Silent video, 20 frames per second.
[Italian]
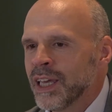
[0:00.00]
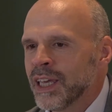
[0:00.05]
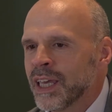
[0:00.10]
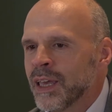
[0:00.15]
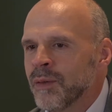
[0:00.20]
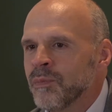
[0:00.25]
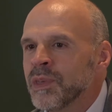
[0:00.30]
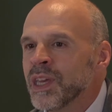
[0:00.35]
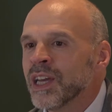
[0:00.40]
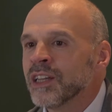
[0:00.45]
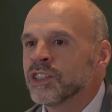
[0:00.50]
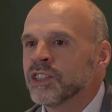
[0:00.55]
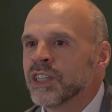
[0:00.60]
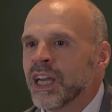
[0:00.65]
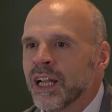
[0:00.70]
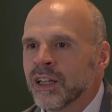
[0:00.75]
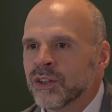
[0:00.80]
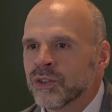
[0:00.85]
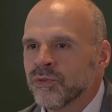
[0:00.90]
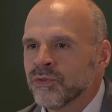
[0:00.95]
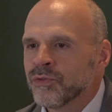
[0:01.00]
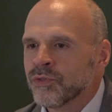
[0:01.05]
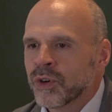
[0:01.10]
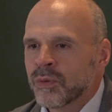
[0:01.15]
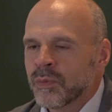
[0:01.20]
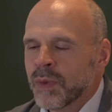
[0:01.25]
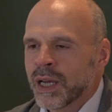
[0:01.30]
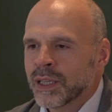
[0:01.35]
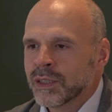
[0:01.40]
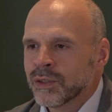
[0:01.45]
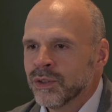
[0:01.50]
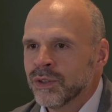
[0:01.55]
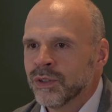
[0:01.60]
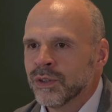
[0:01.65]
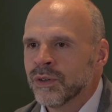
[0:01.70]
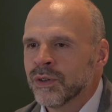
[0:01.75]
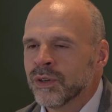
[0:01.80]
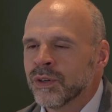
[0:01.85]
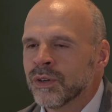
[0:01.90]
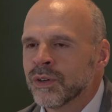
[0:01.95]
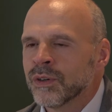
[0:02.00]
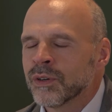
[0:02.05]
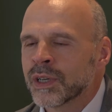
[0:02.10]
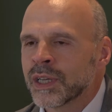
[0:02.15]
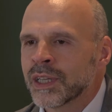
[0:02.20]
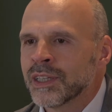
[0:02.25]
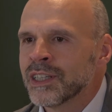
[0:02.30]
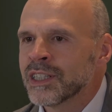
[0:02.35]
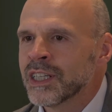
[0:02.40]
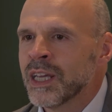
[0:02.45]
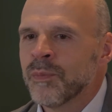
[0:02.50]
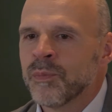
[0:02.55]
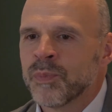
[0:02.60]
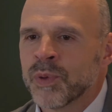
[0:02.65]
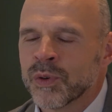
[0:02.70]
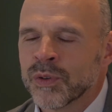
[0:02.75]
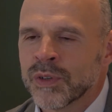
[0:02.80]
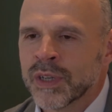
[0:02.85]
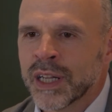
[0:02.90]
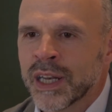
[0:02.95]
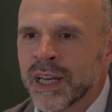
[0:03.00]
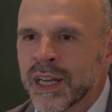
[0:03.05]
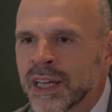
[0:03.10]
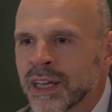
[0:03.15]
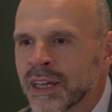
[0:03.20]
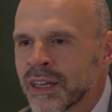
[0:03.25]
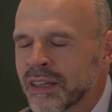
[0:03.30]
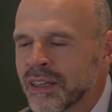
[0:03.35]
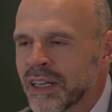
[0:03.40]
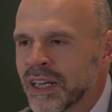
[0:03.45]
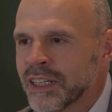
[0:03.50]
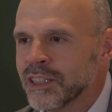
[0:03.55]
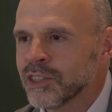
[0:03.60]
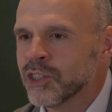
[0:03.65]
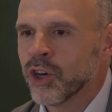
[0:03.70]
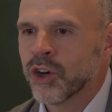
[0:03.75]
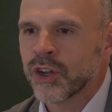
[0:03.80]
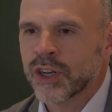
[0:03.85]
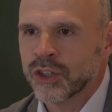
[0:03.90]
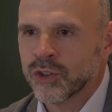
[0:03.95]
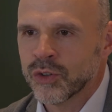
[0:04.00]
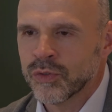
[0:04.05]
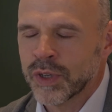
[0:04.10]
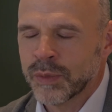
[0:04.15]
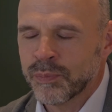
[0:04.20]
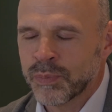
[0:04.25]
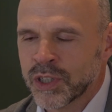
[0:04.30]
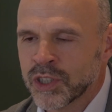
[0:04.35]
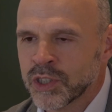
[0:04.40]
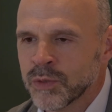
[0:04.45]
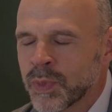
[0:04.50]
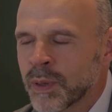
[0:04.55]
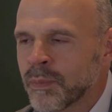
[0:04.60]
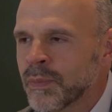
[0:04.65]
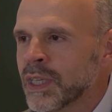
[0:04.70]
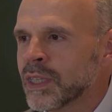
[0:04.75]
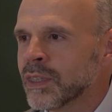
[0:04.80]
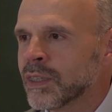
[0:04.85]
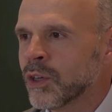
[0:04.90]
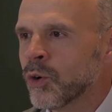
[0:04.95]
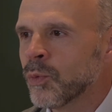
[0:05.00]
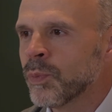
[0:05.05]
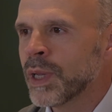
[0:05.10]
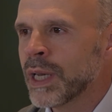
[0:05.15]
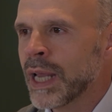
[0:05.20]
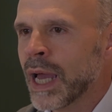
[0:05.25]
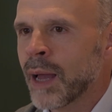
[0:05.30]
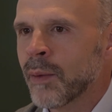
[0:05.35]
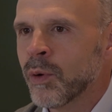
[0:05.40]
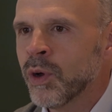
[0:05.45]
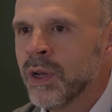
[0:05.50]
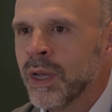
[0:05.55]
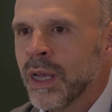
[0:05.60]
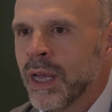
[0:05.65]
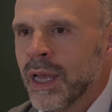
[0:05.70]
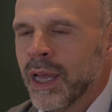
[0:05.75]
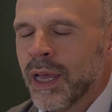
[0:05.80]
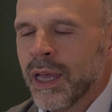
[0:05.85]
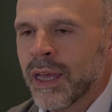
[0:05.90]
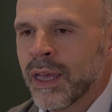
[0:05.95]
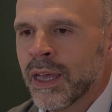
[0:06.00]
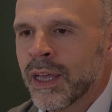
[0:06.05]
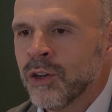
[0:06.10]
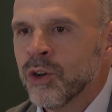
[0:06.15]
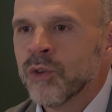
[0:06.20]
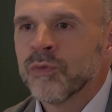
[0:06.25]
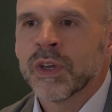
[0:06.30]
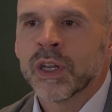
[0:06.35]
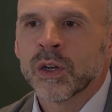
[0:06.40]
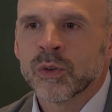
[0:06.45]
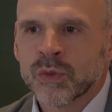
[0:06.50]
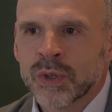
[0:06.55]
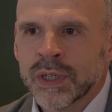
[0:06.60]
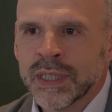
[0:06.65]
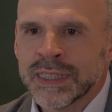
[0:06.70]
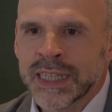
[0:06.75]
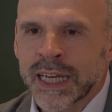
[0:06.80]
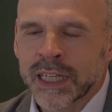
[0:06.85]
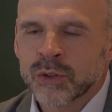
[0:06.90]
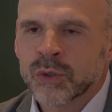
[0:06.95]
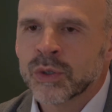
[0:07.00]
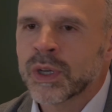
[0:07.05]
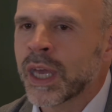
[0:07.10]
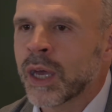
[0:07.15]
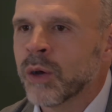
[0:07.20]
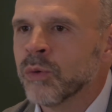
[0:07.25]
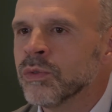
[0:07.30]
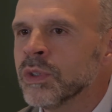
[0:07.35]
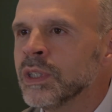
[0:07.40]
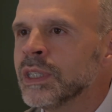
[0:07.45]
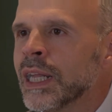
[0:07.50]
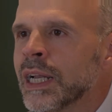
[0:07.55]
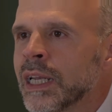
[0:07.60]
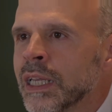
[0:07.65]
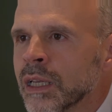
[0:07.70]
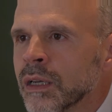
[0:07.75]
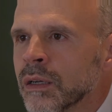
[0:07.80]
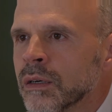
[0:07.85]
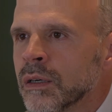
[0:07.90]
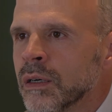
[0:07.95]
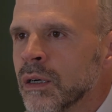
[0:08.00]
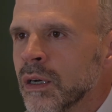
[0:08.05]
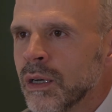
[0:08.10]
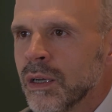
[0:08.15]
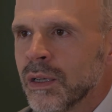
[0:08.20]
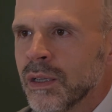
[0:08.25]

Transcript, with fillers: che mi ha scelto un formato che ad esempio nel, nelle zone dove principalmente operiamo eh, non viene utilizzato, che è un ditalino.